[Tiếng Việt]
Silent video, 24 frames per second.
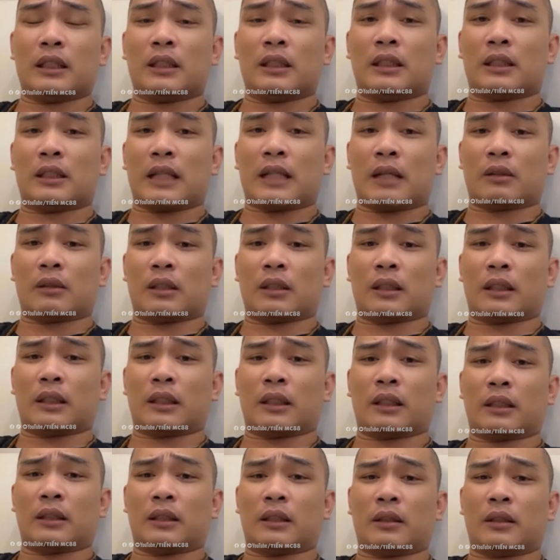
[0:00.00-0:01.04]
là người tạo ra
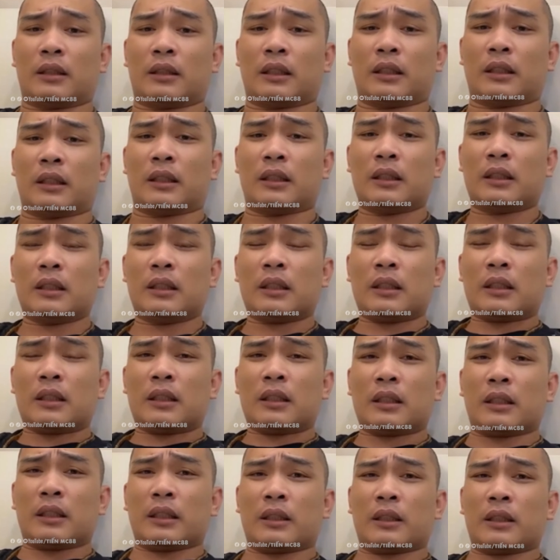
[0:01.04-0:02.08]
cái cái cái cái cái
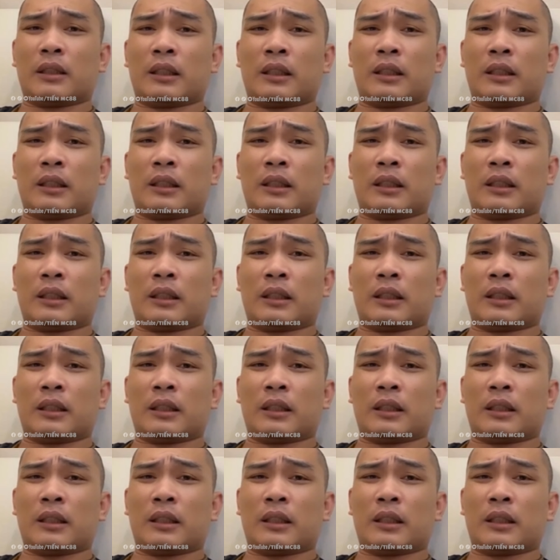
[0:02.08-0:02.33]
cái, cái,